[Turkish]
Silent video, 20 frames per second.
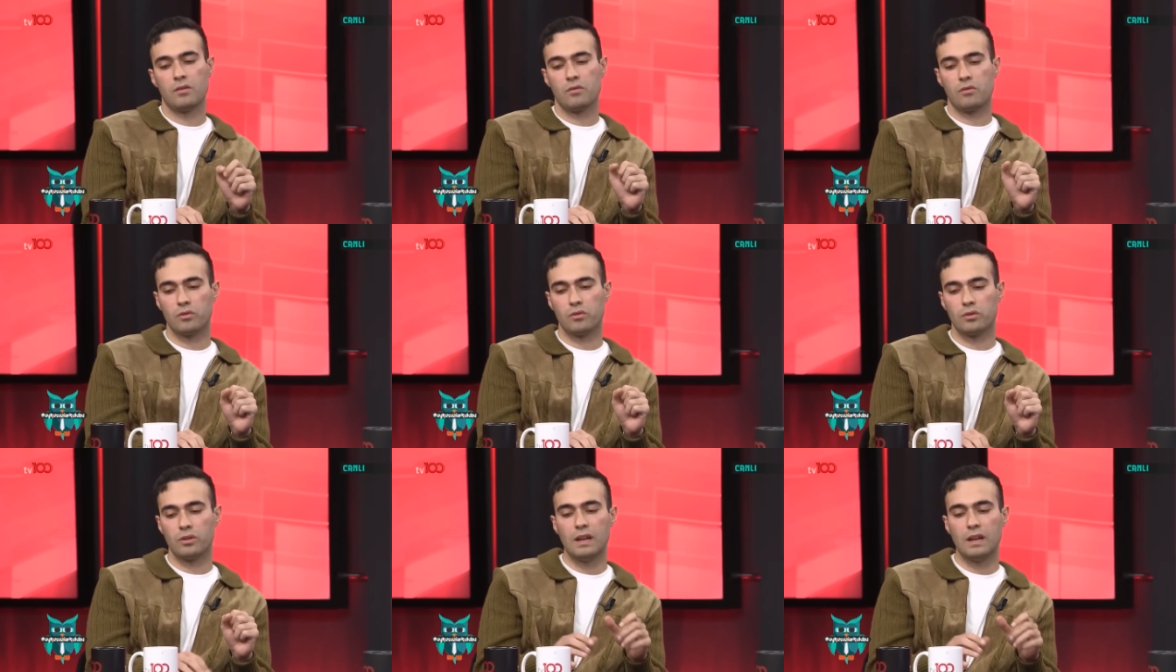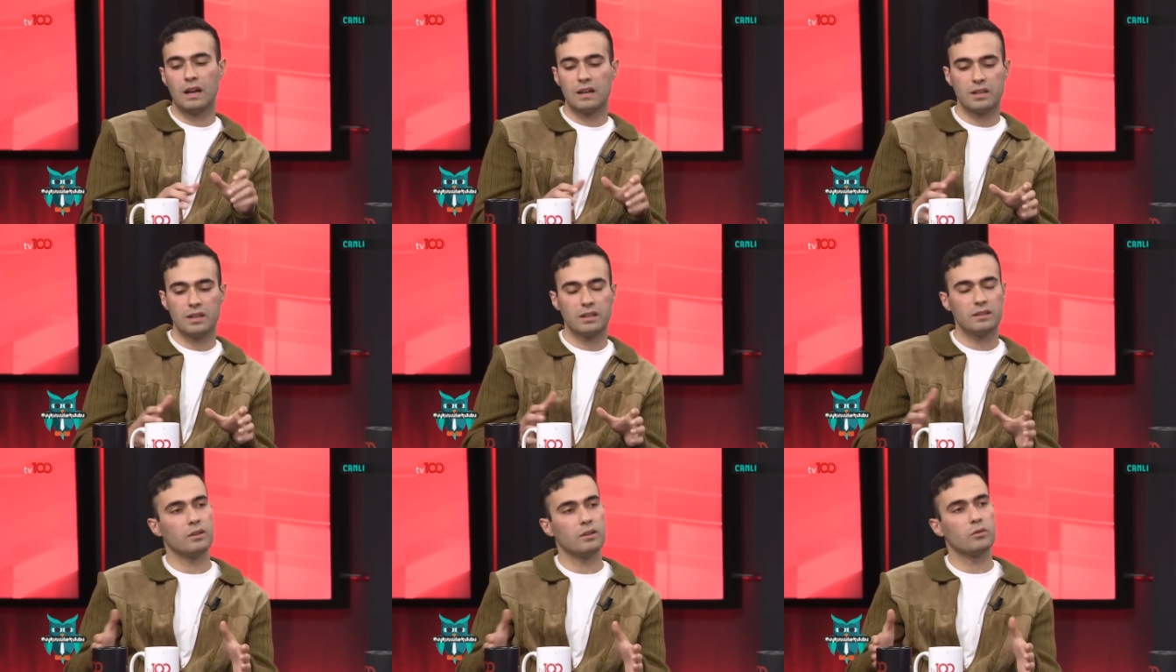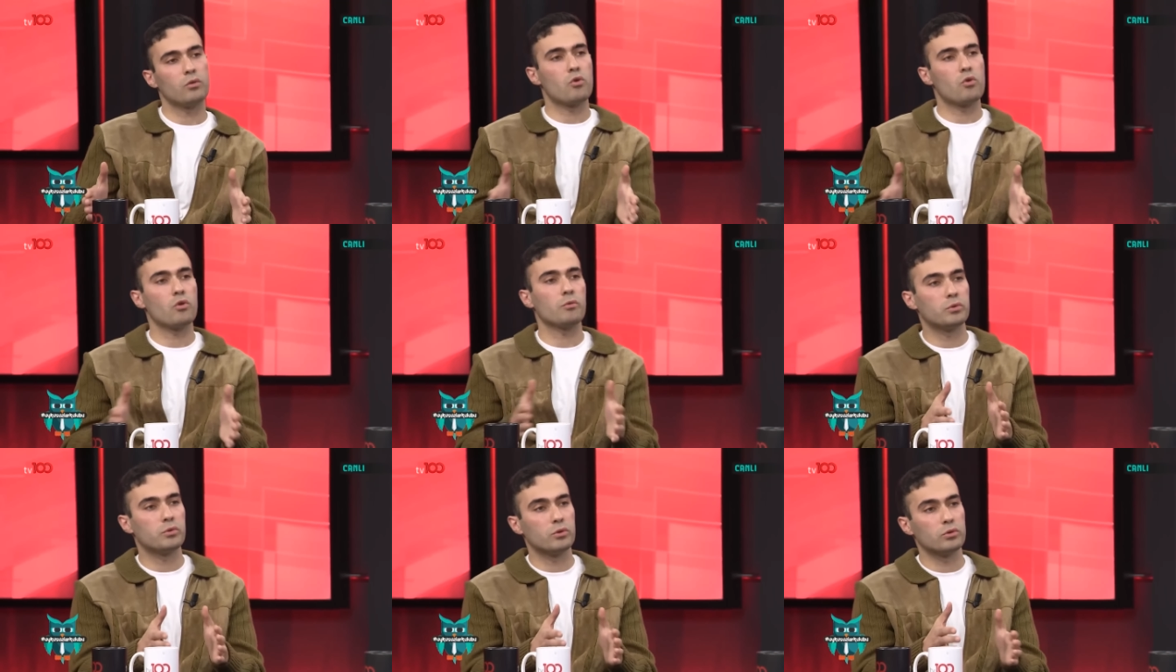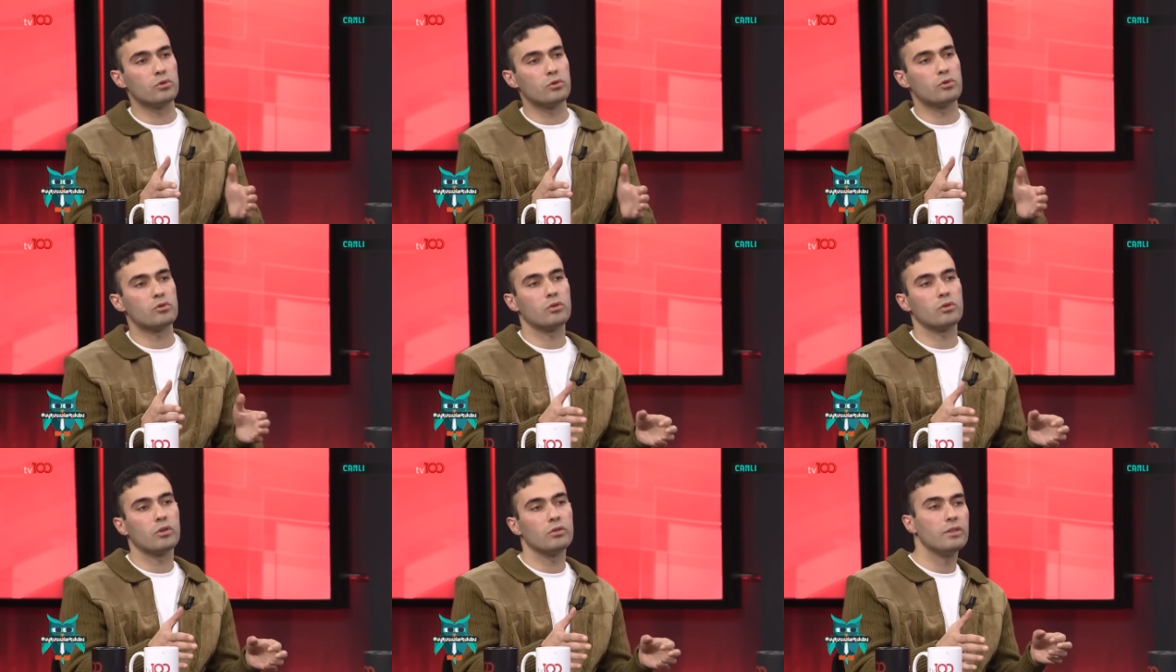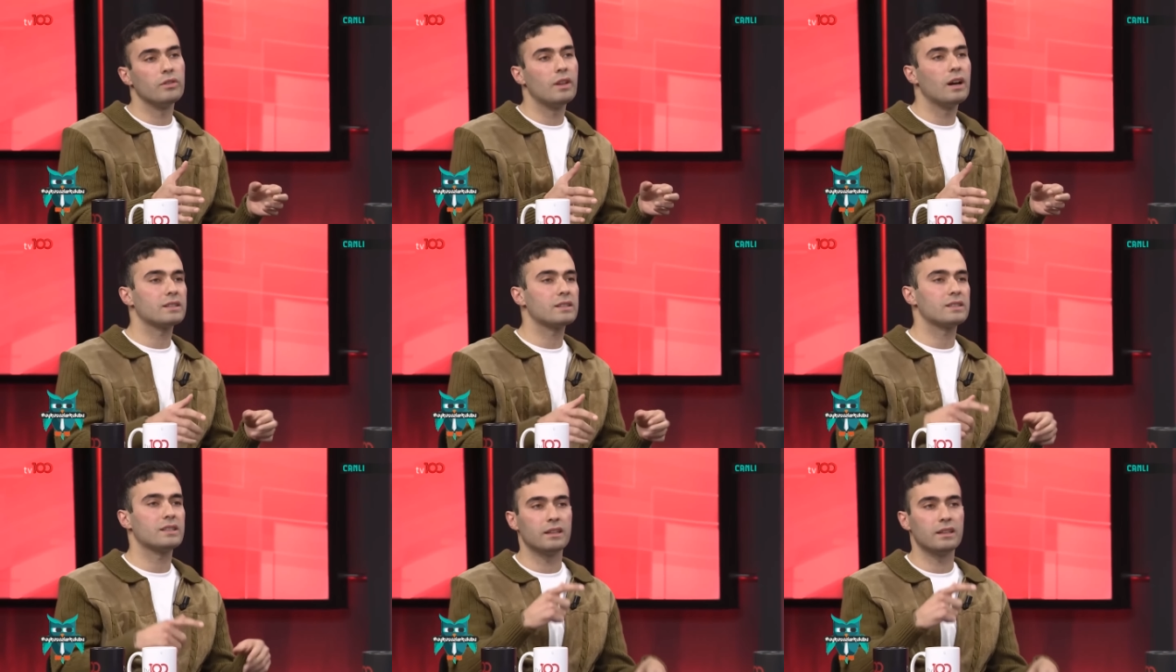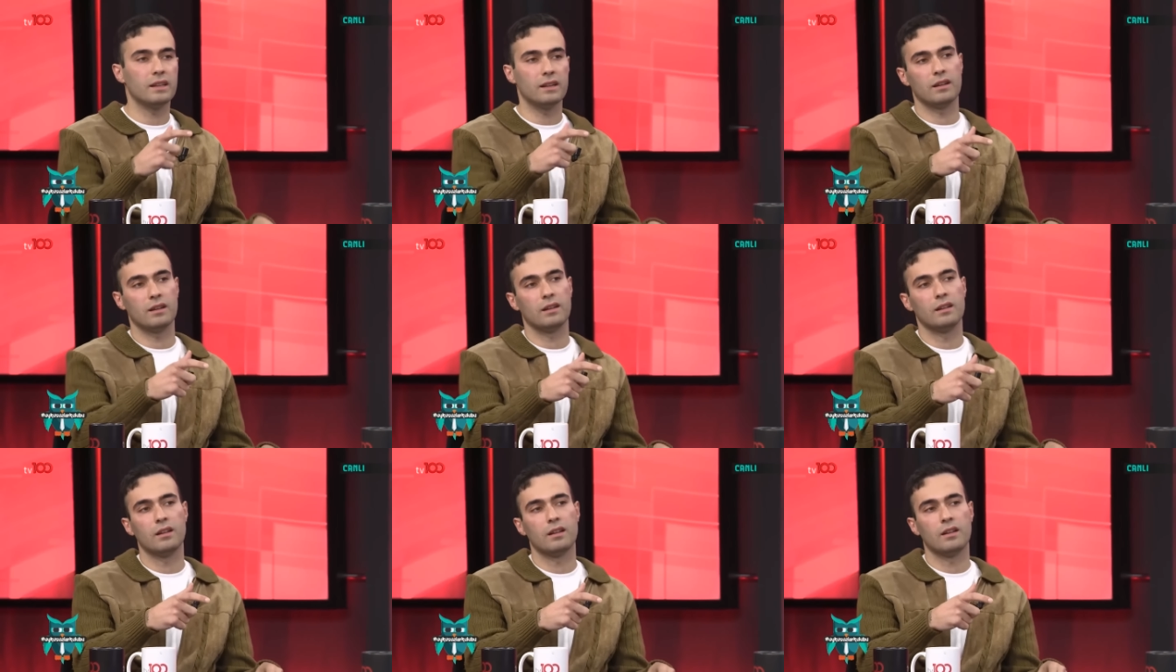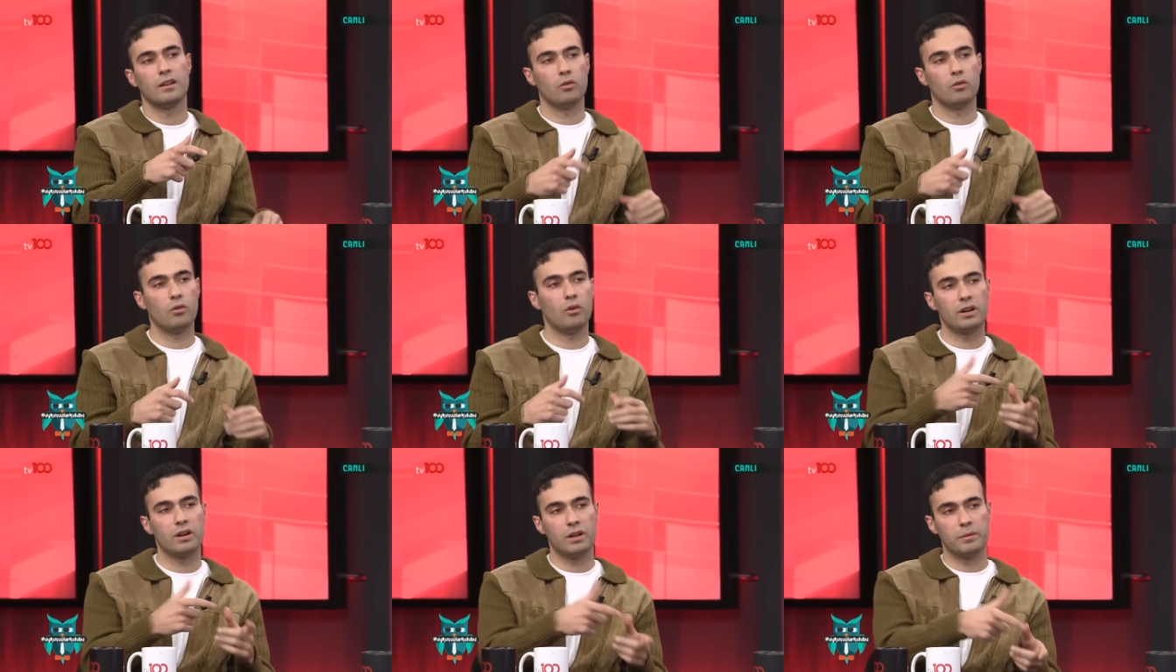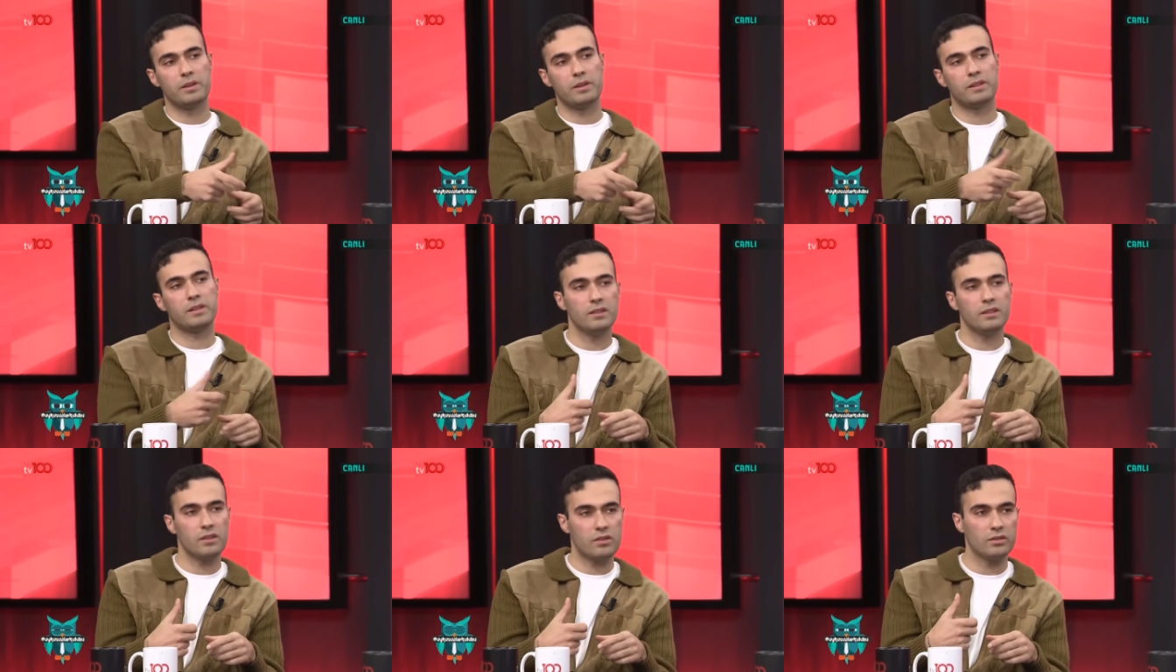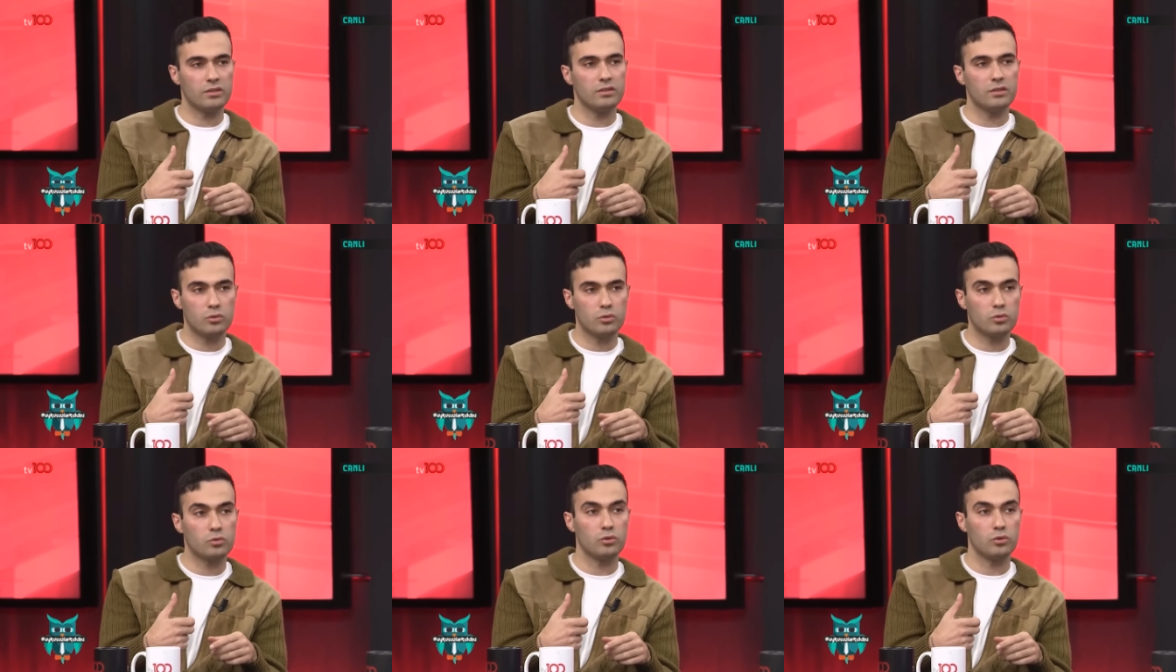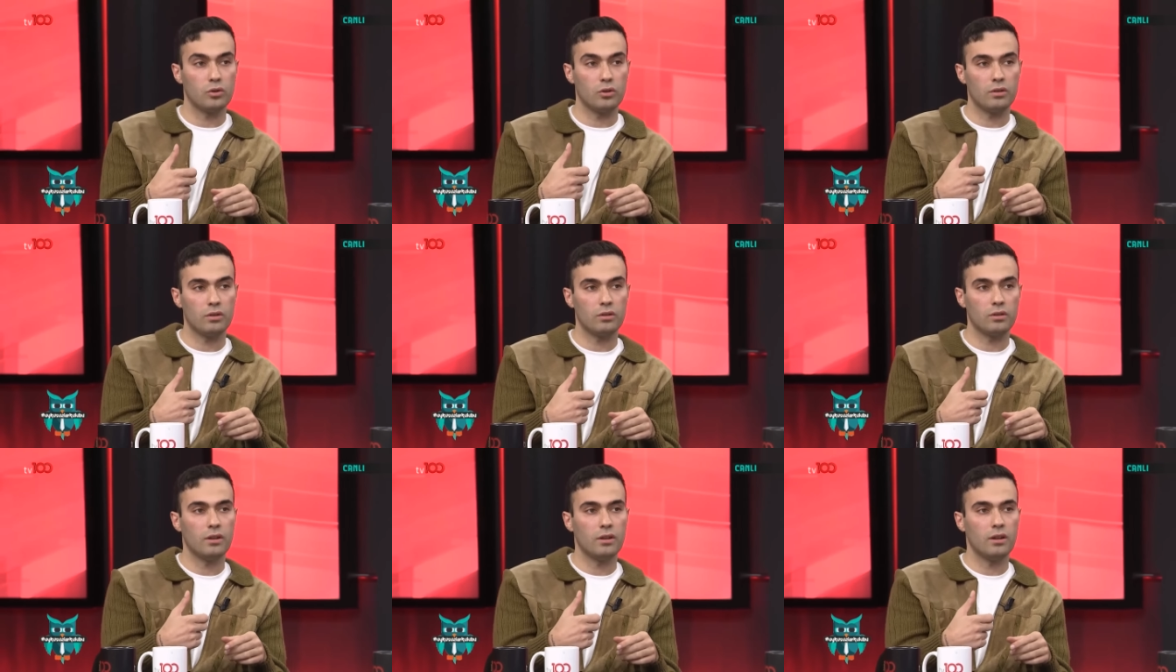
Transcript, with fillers: Çünkü gerçekten küçük prodüksiyonlar seni o arabeskin içinde tutuyor